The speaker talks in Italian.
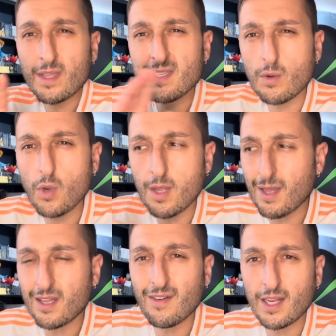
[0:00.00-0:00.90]
Seguitemi,
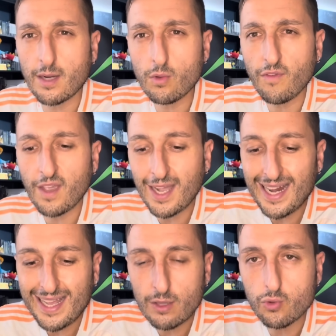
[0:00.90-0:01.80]
attivate le notifiche
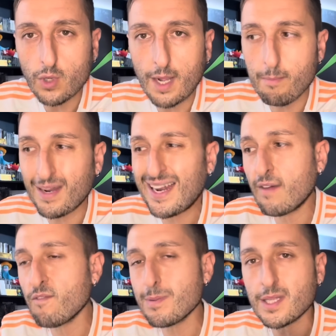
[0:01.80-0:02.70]
cliccando sulla campanella,
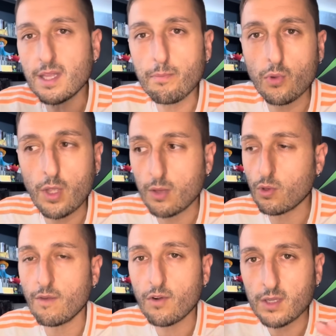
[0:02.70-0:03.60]
non vi perdete più niente.
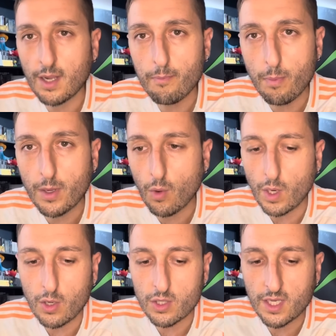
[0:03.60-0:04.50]
Ogni volta che pubblico
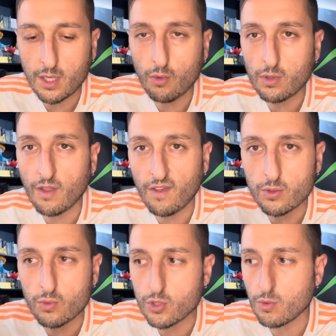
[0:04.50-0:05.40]
qualcosa, notifica
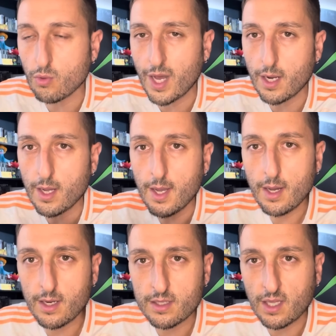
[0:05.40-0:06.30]
sul cellulare,
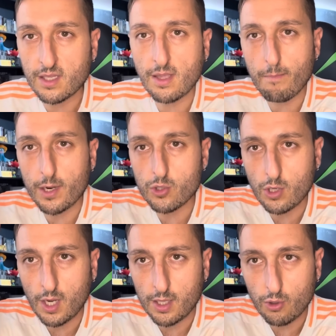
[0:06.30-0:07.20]
restate sempre
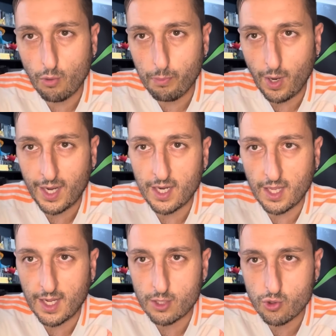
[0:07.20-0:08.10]
aggiornati. Doppio canale
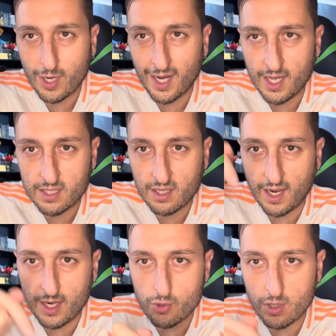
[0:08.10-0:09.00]
di calcio, canale extra
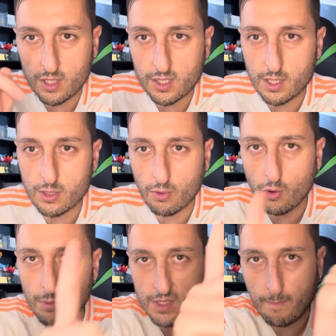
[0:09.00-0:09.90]
calcio in descrizione,
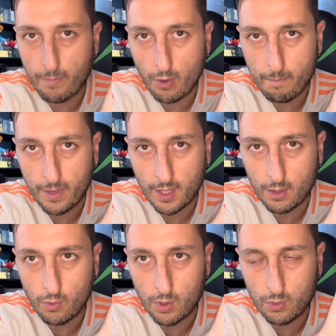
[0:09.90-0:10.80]
come sempre
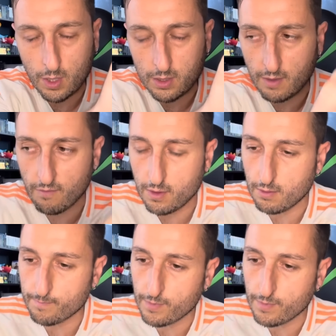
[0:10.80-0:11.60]
compariranno qui durante il video.